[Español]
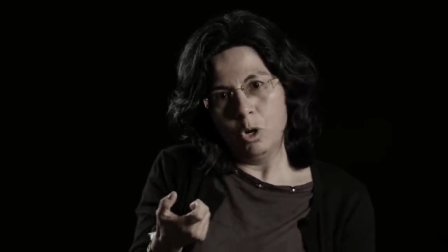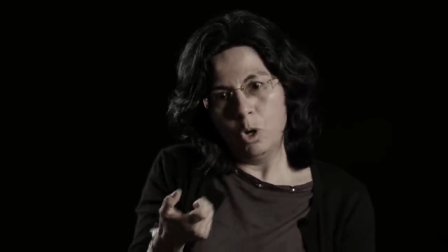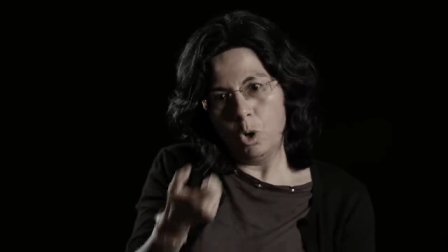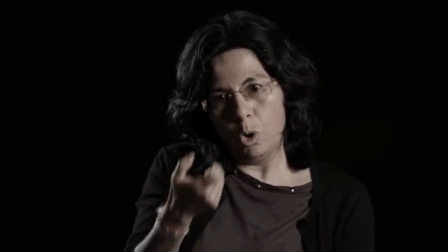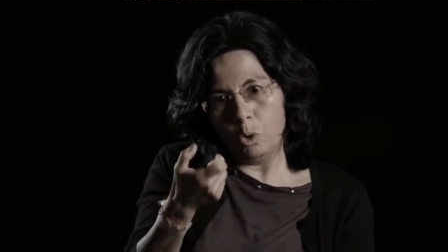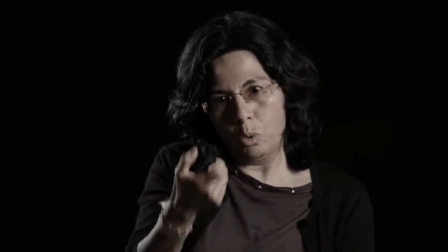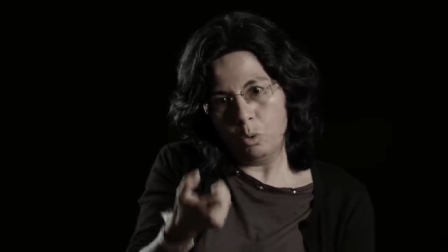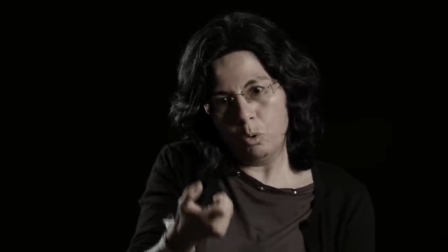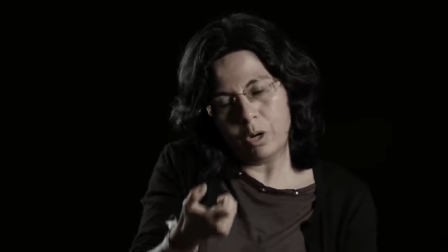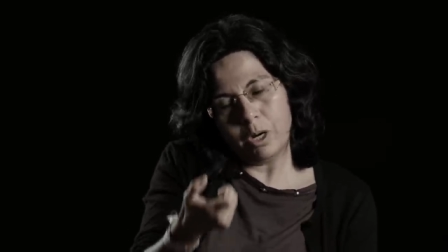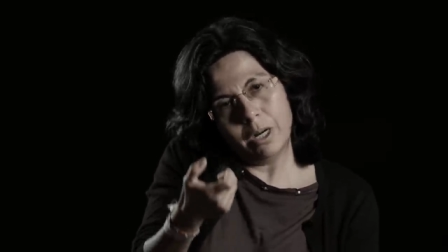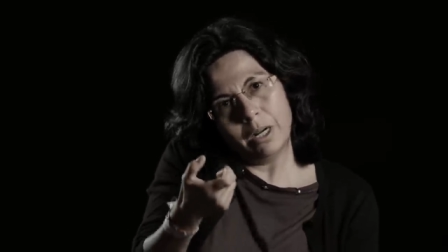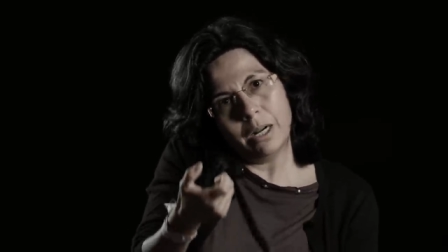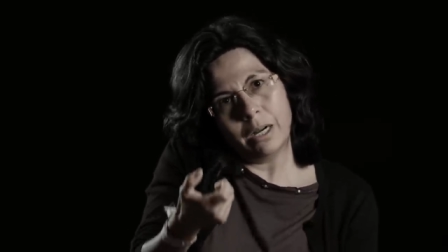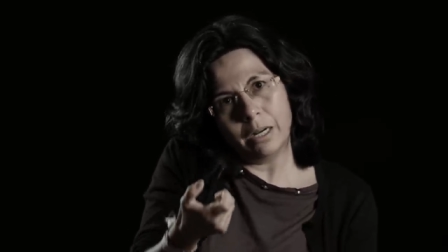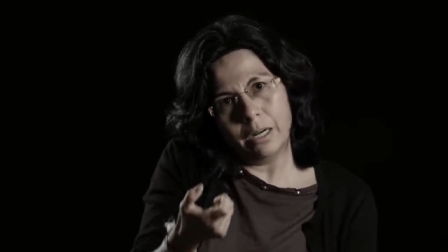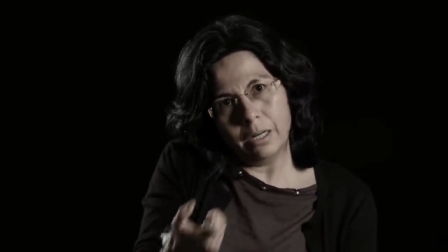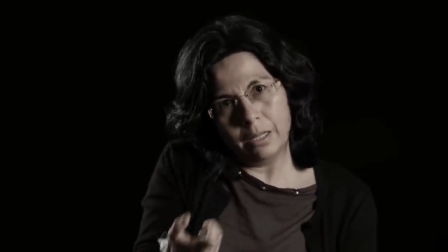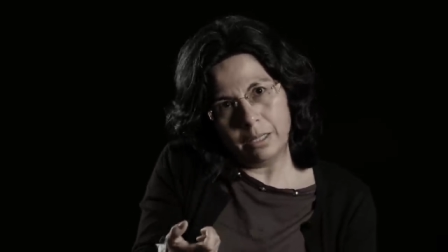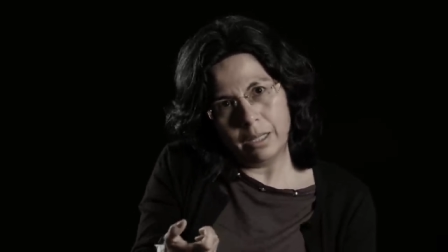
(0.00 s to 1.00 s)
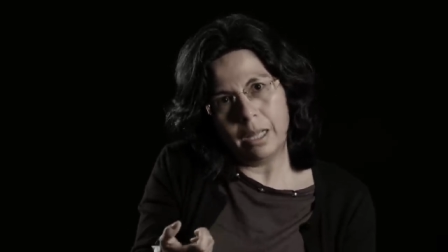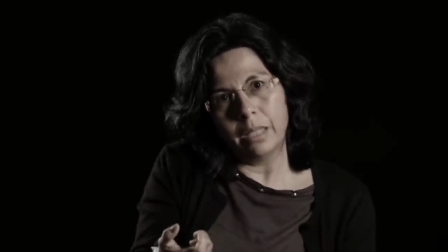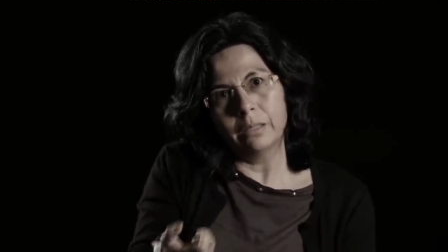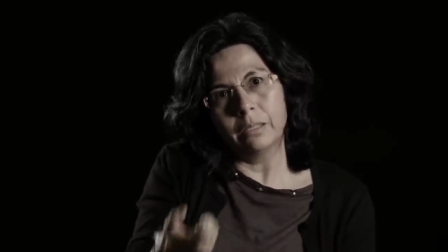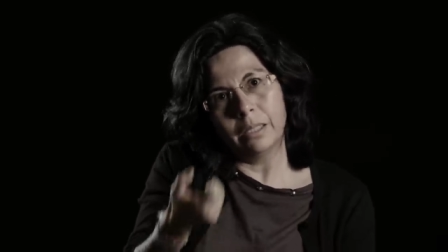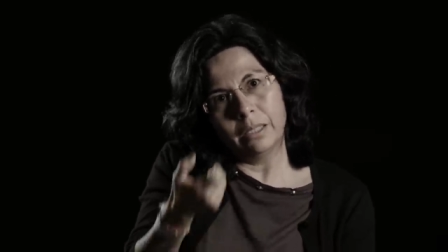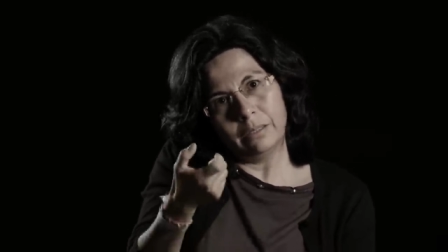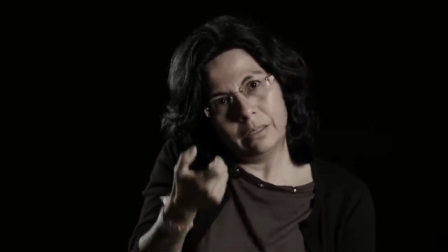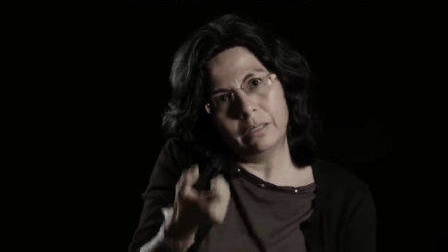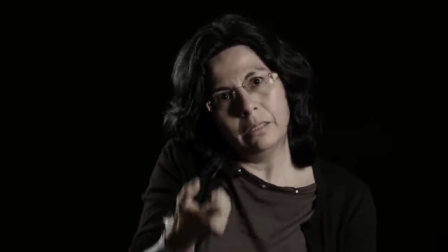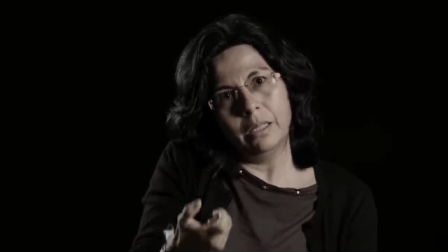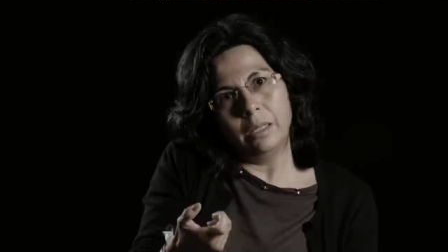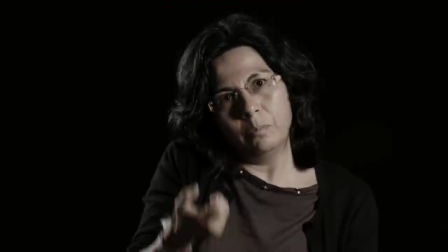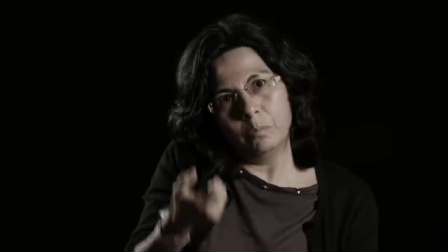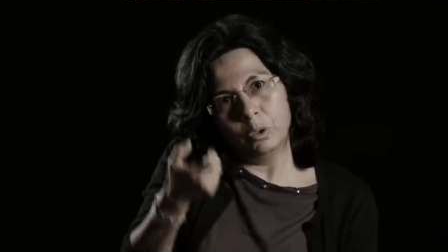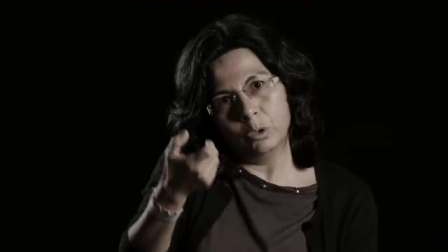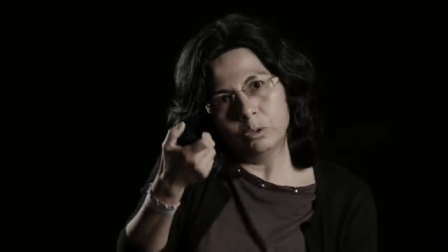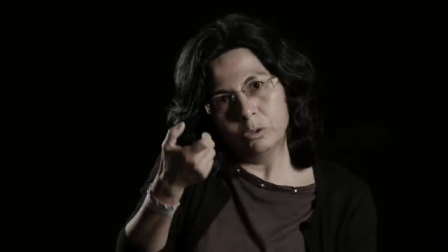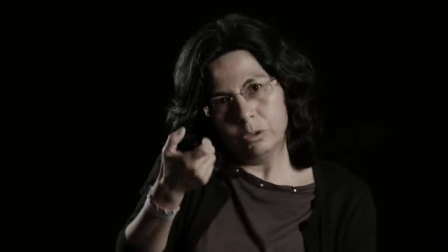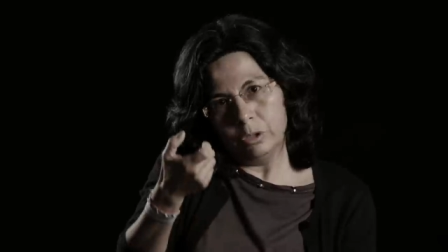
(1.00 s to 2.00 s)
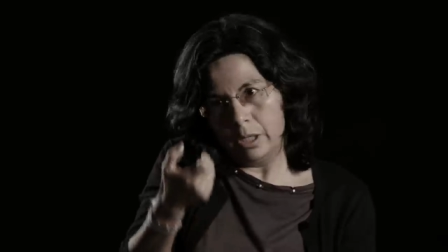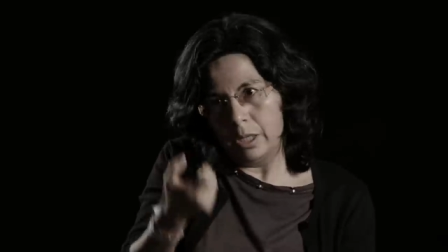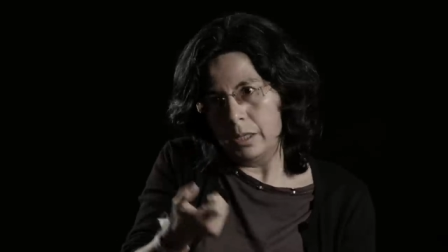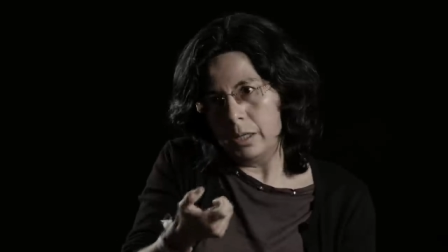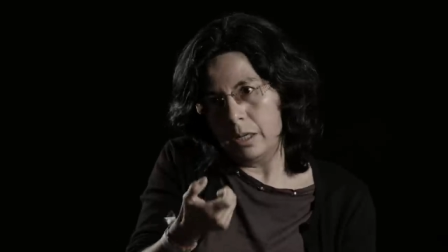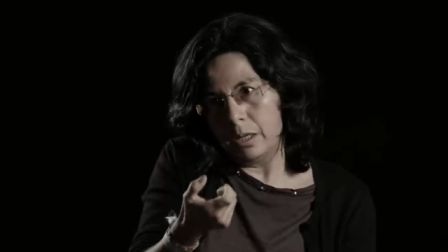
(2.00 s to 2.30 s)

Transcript: Ocurre en la realidad que tenemos desde